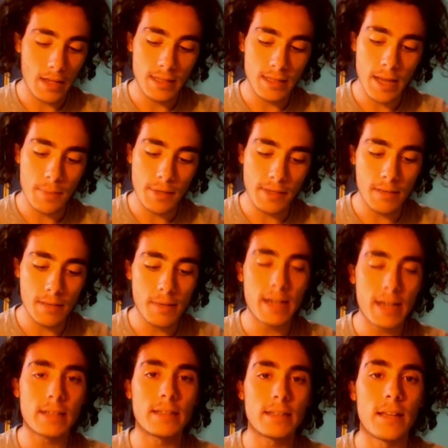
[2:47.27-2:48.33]
la prima
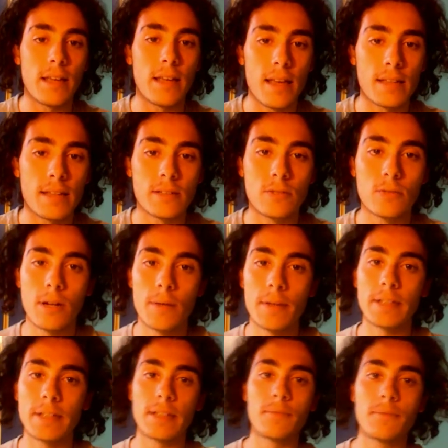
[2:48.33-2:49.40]
parte è
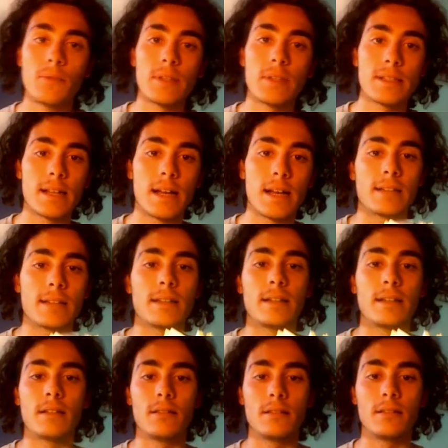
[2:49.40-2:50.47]
sicuramente
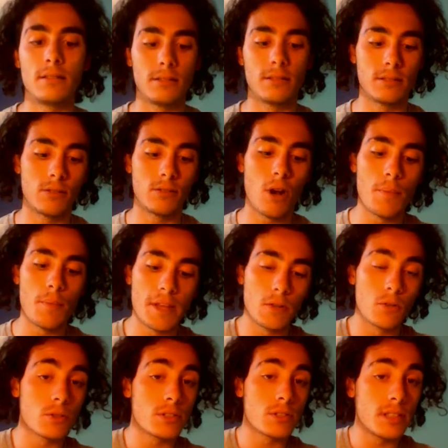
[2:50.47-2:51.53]
influenzata, eh, o almeno
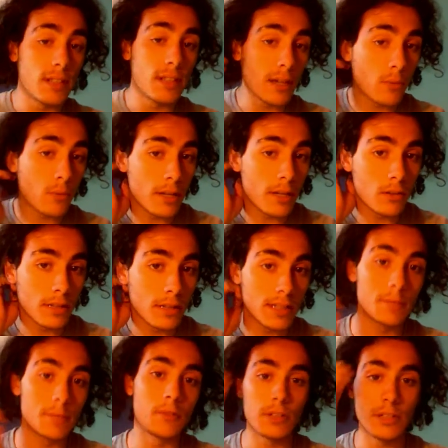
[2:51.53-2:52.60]
lo stile è quello, dal
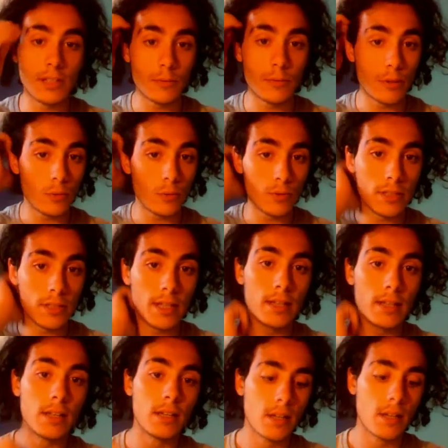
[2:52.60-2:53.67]
libro
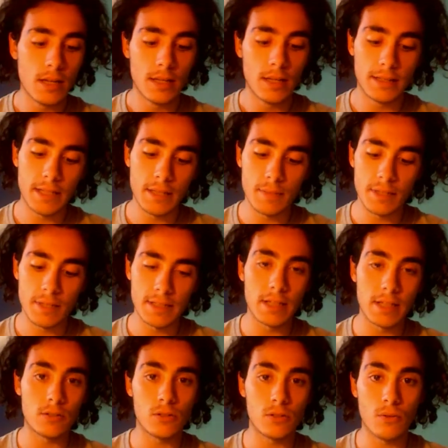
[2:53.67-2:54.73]
dell'inquietudine di
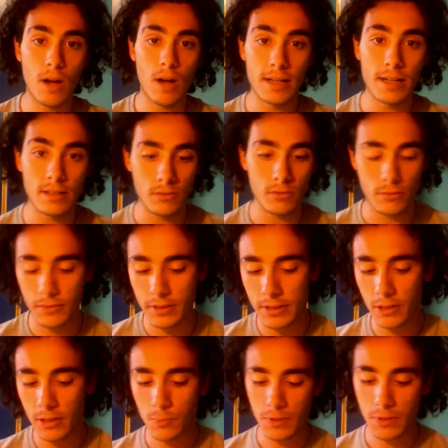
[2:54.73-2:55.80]
Bernardo Soares o
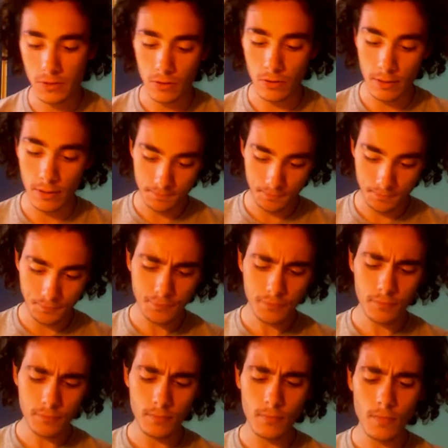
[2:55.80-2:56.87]
Fernando Pessoa.
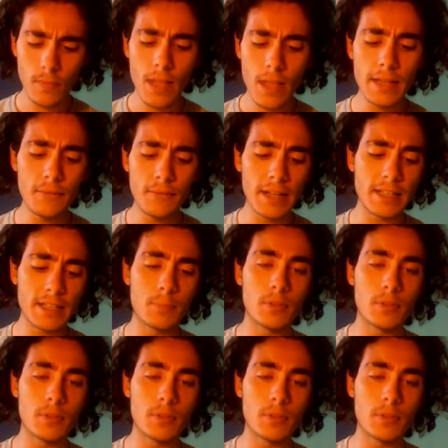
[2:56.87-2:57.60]
Infatti